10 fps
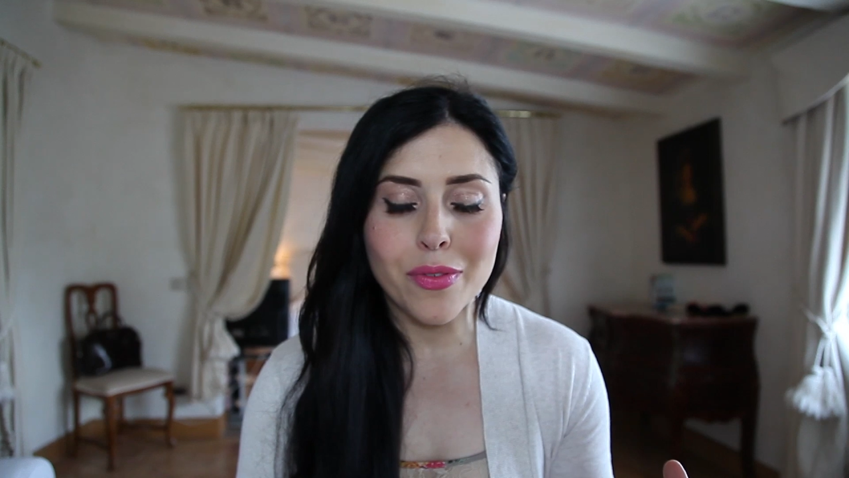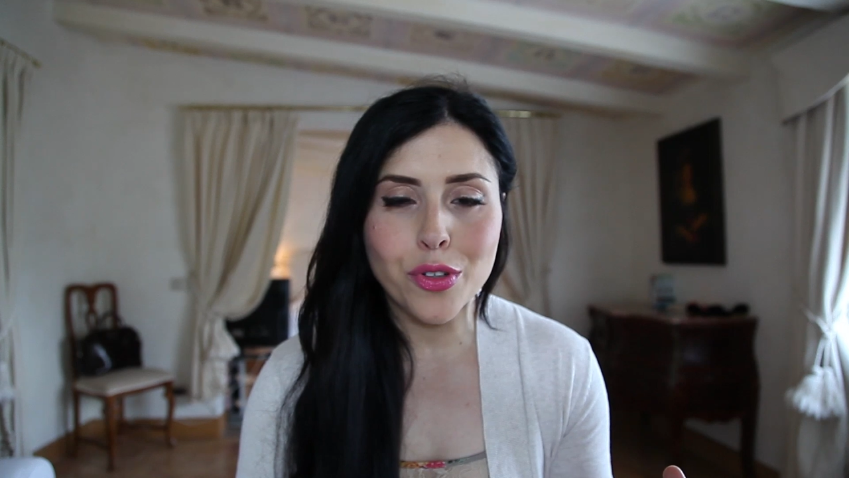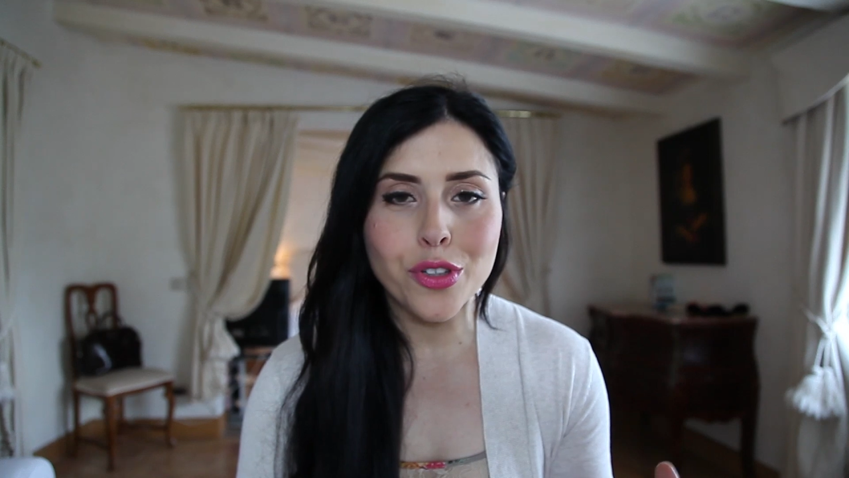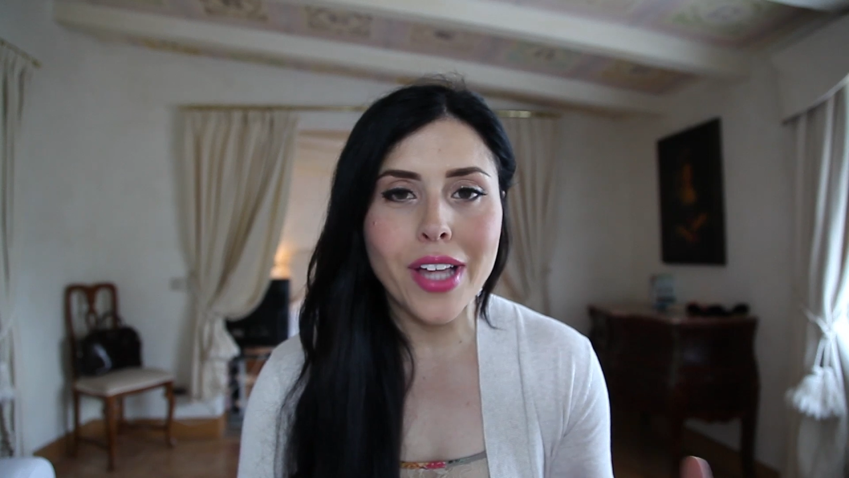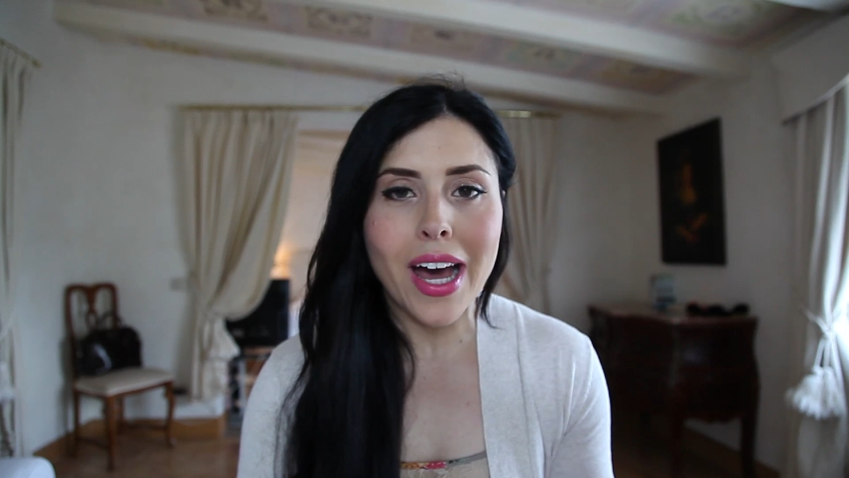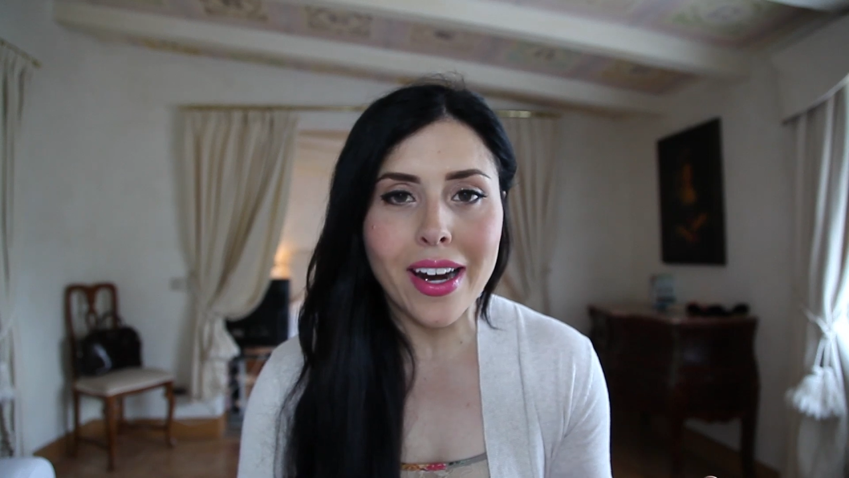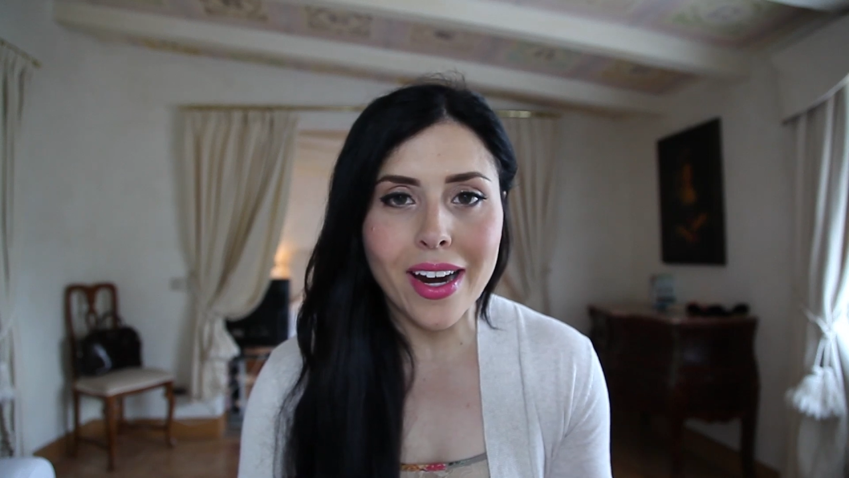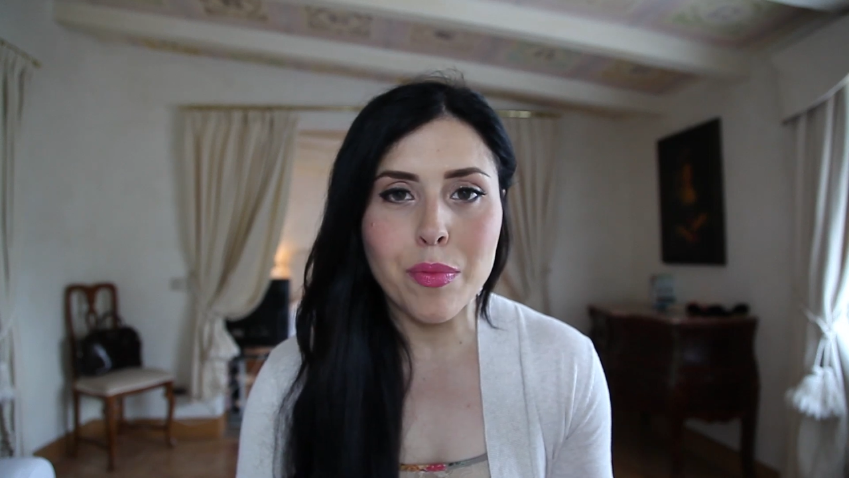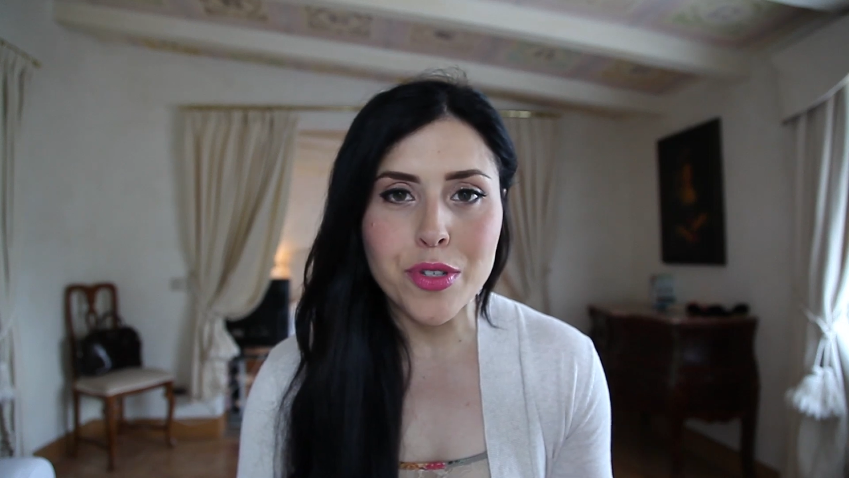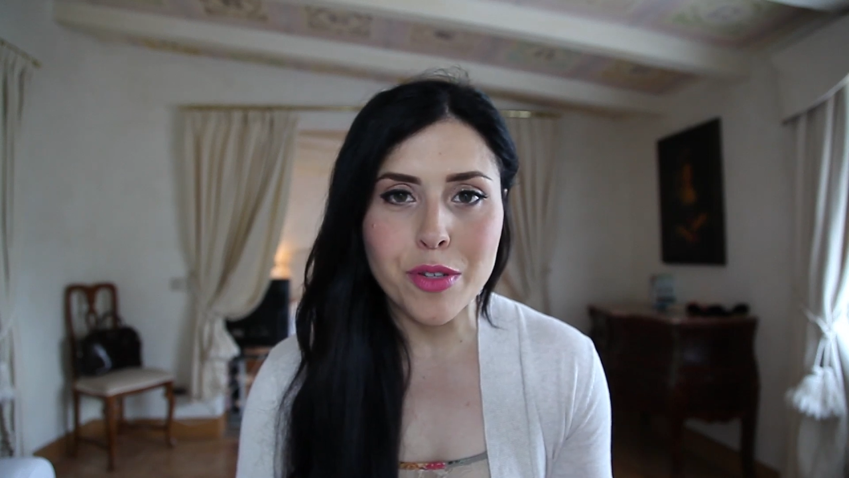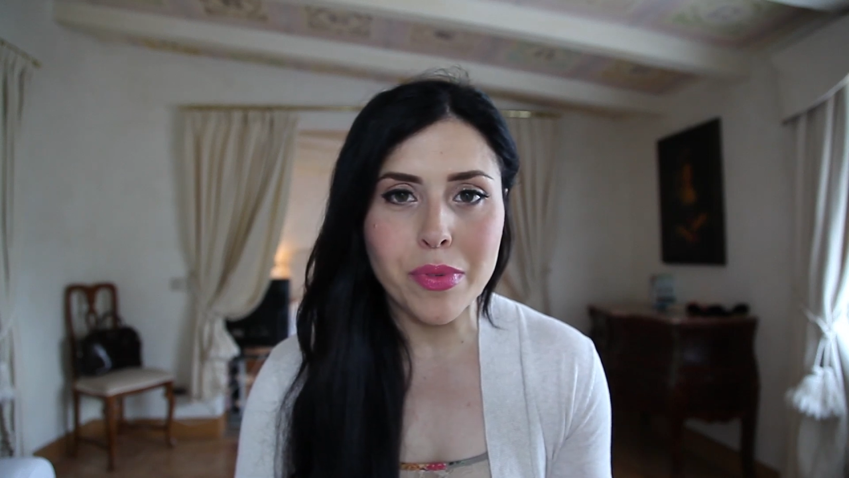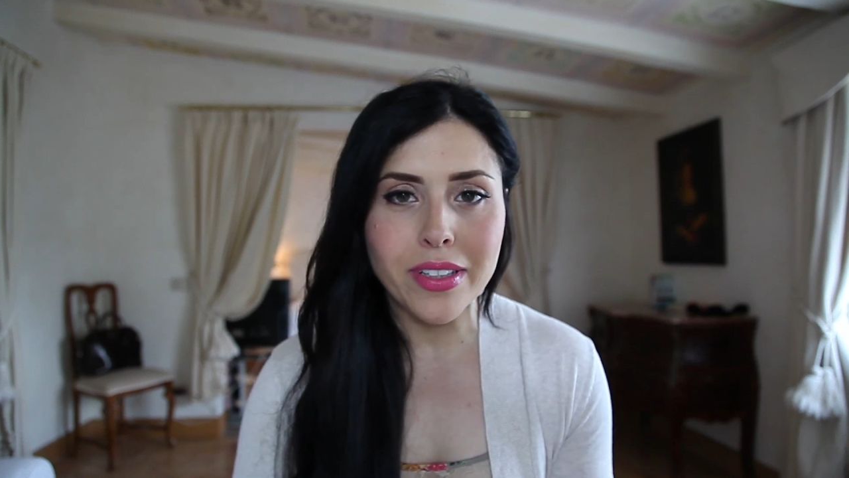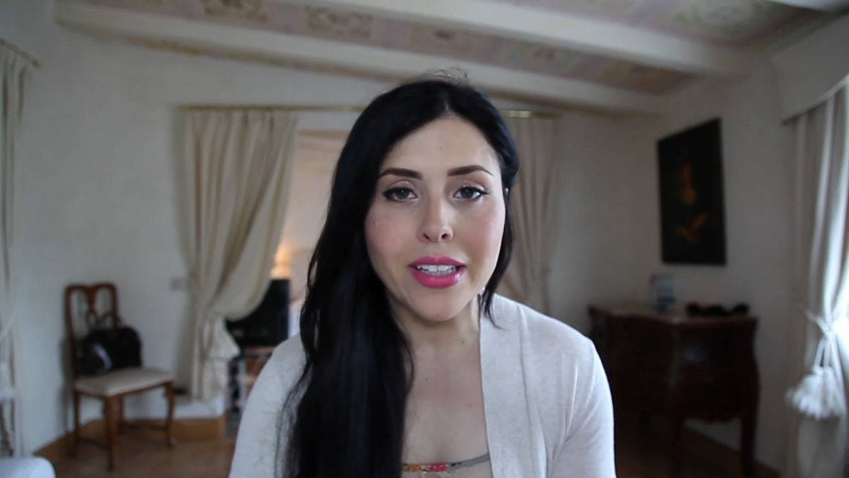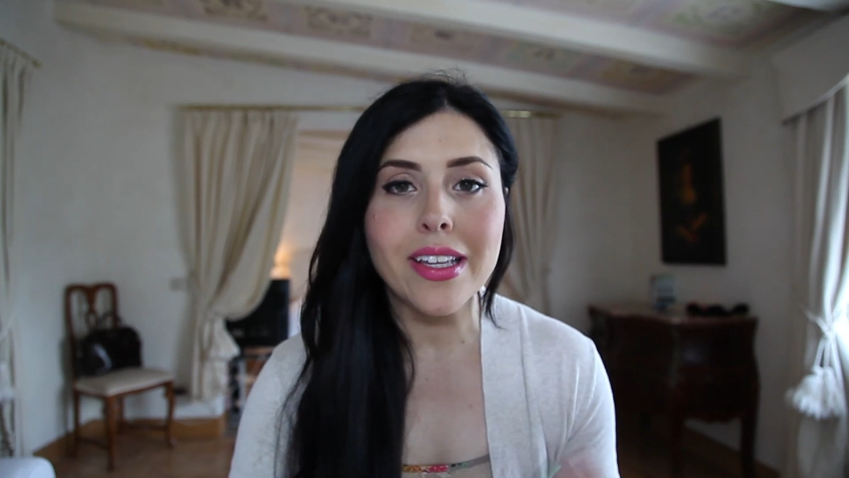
eh, voglio dare la possibilità